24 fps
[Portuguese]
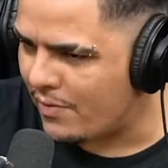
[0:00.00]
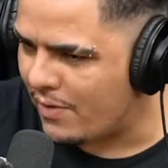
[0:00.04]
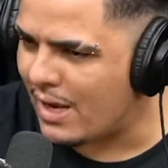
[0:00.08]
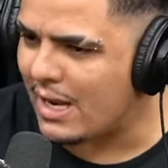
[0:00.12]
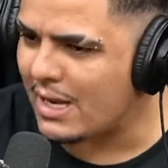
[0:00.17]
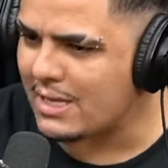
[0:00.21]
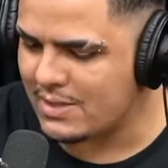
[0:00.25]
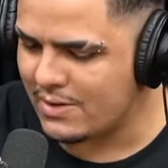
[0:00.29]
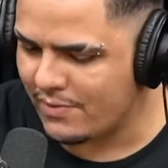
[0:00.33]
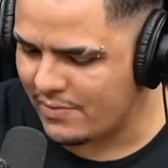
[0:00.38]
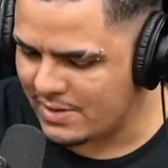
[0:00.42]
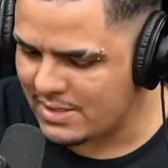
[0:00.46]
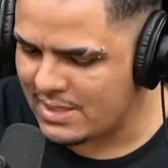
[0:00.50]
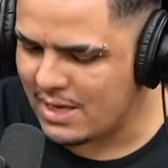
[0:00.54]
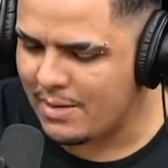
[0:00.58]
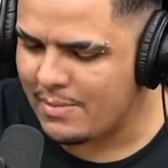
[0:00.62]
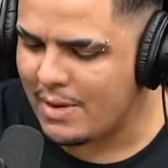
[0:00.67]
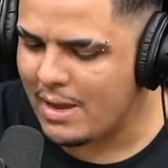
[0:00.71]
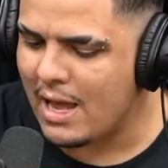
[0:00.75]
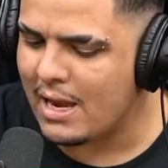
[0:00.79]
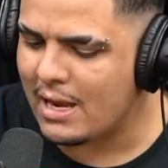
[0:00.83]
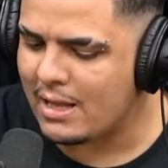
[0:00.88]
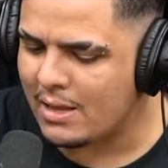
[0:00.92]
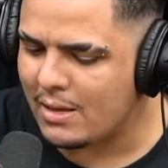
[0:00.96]
isso que eu ia falar, você fez
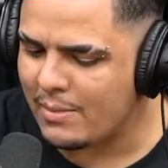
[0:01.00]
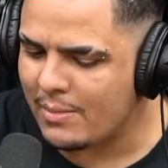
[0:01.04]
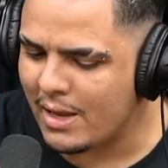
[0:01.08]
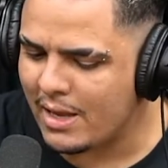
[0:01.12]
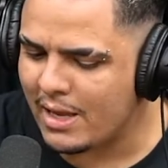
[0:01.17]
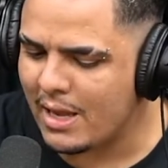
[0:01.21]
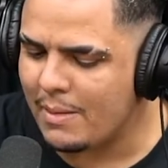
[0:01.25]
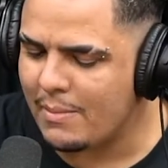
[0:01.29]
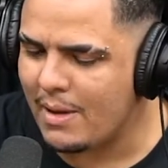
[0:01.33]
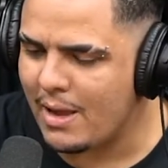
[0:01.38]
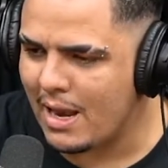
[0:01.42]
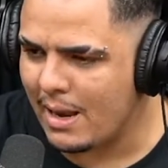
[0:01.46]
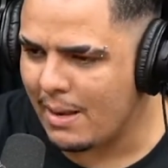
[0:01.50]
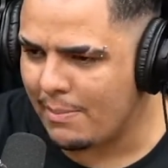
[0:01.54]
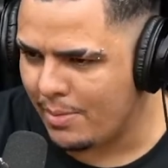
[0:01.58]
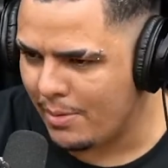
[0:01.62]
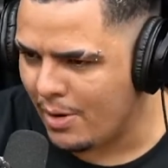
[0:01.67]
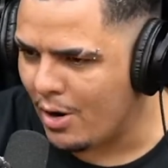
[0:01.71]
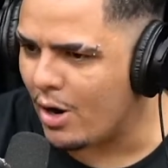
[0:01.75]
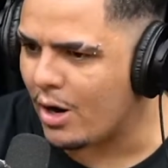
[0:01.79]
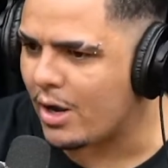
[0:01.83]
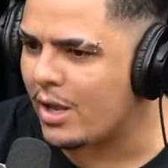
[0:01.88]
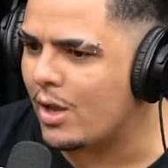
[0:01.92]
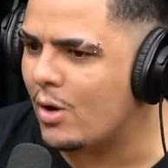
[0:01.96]
IML também. IML é
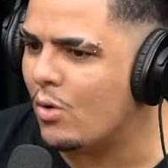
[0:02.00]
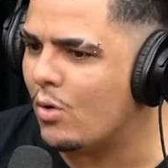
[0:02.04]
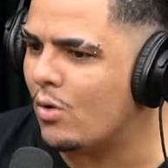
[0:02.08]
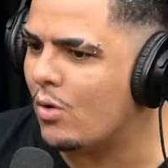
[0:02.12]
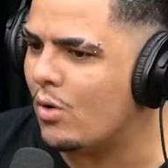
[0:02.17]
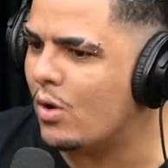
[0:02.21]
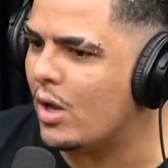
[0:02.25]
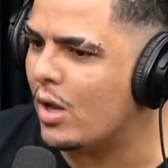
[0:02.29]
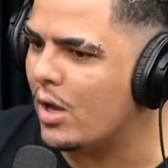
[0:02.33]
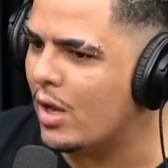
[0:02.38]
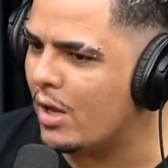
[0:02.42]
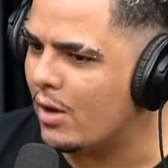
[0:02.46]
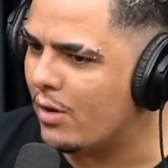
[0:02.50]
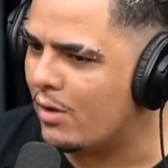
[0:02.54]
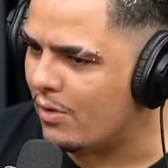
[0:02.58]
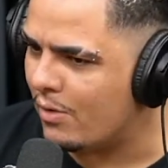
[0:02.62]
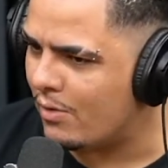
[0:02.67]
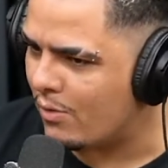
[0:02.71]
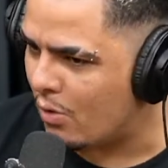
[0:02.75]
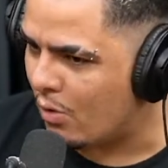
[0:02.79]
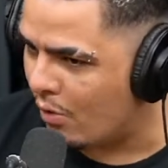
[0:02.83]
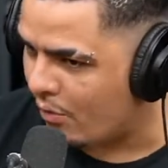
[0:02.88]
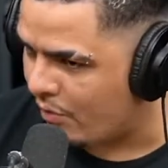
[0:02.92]
pior que, que